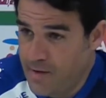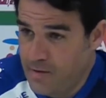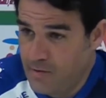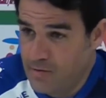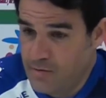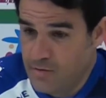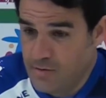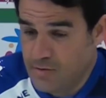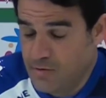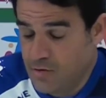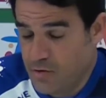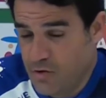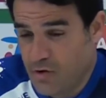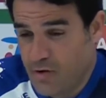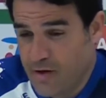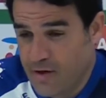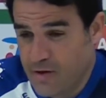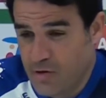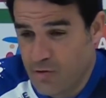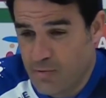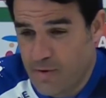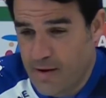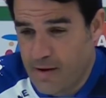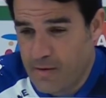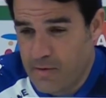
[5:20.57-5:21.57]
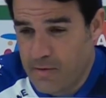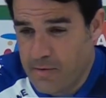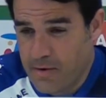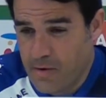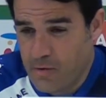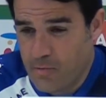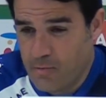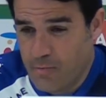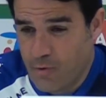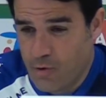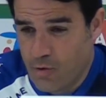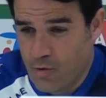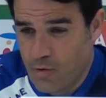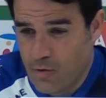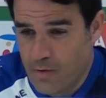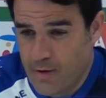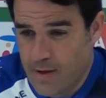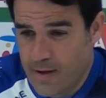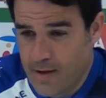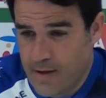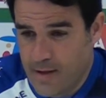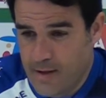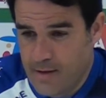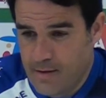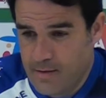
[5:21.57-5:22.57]
¿no? Yo creo que ellos van a vivir un poco
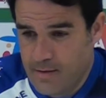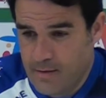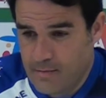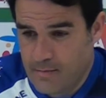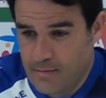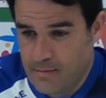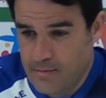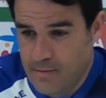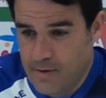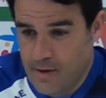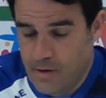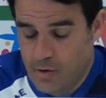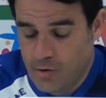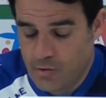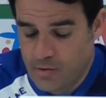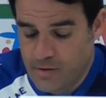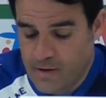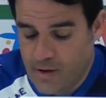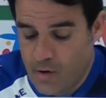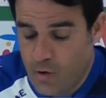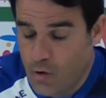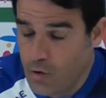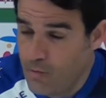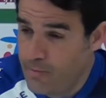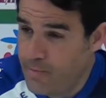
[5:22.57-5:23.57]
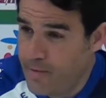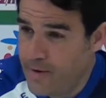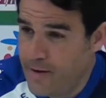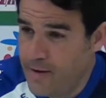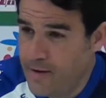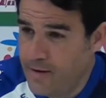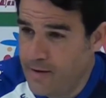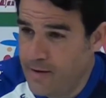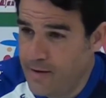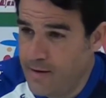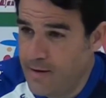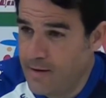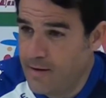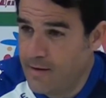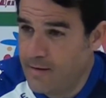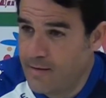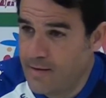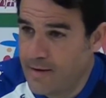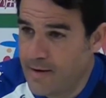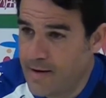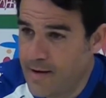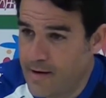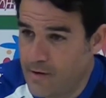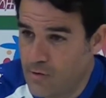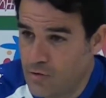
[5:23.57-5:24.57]
del contragolpe, de
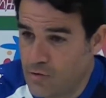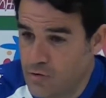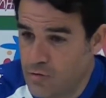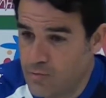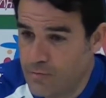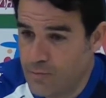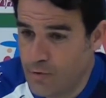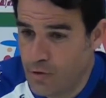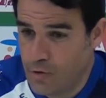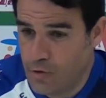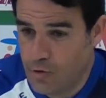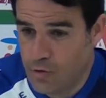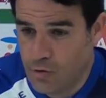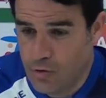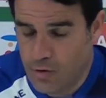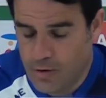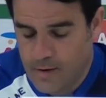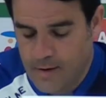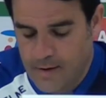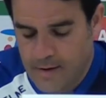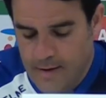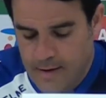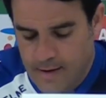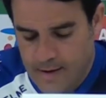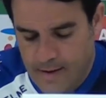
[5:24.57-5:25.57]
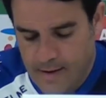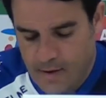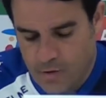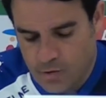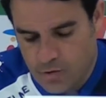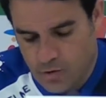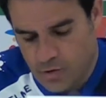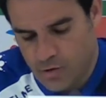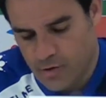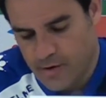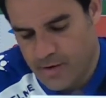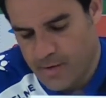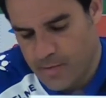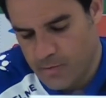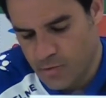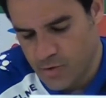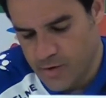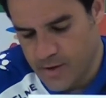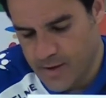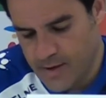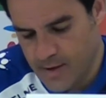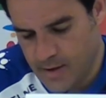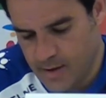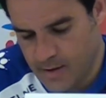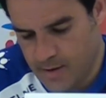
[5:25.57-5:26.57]
dejarnos un poco que nosotros llevemos
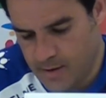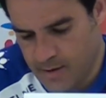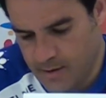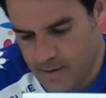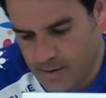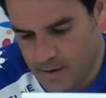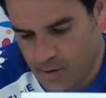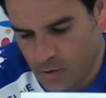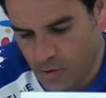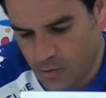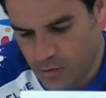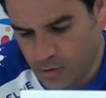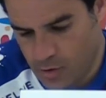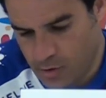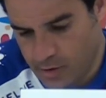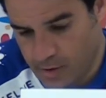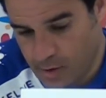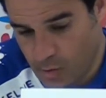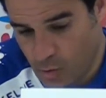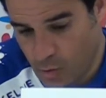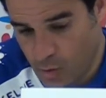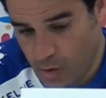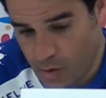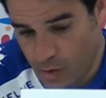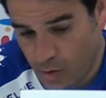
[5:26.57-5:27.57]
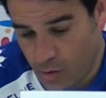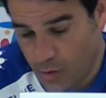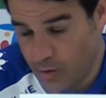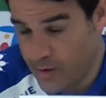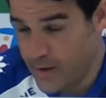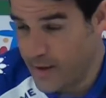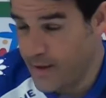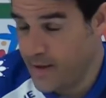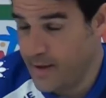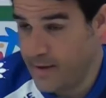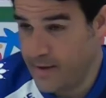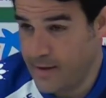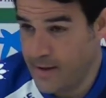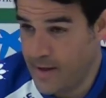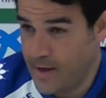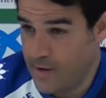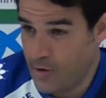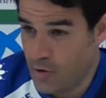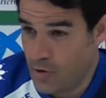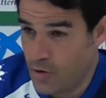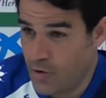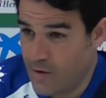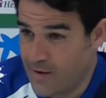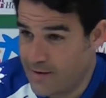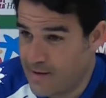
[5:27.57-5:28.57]
el, control del juego y,
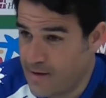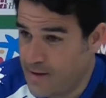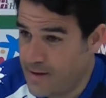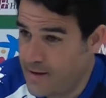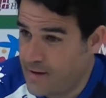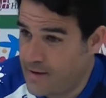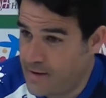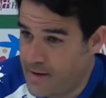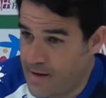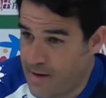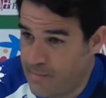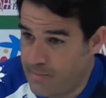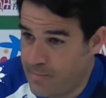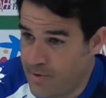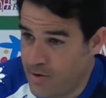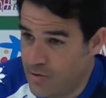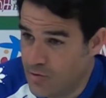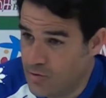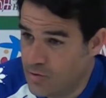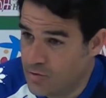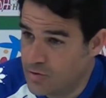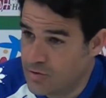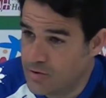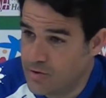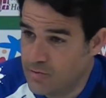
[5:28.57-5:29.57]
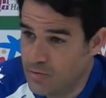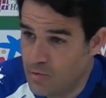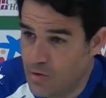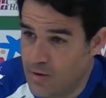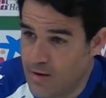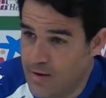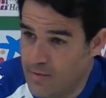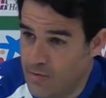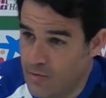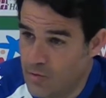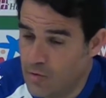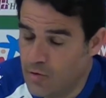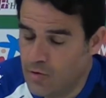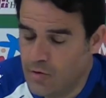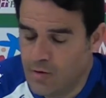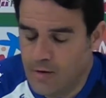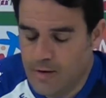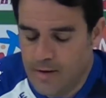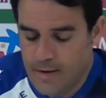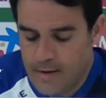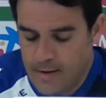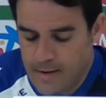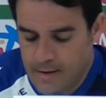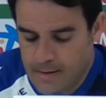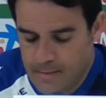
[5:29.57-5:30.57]
ellos con ataques rápidos y buscando
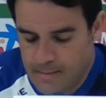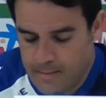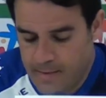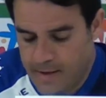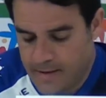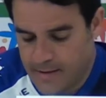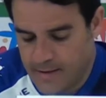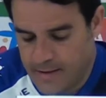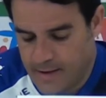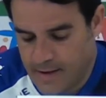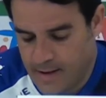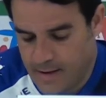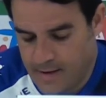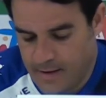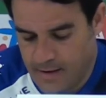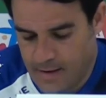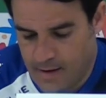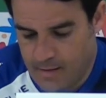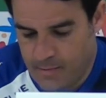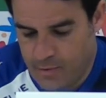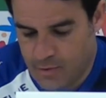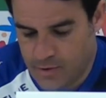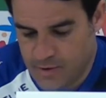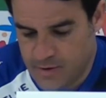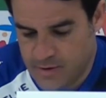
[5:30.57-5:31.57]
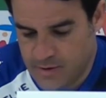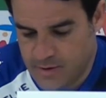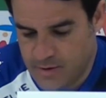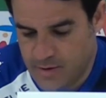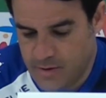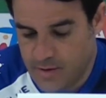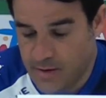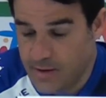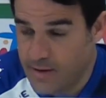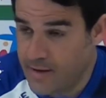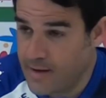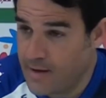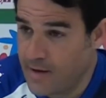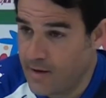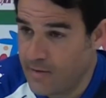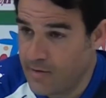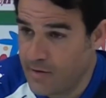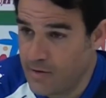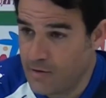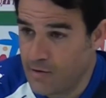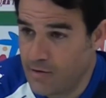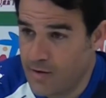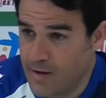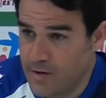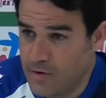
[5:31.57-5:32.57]
verticalidad, pues intentarán
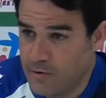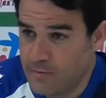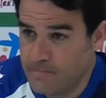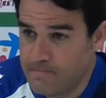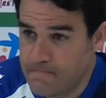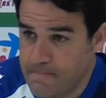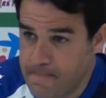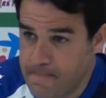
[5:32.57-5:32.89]
hacernos daño.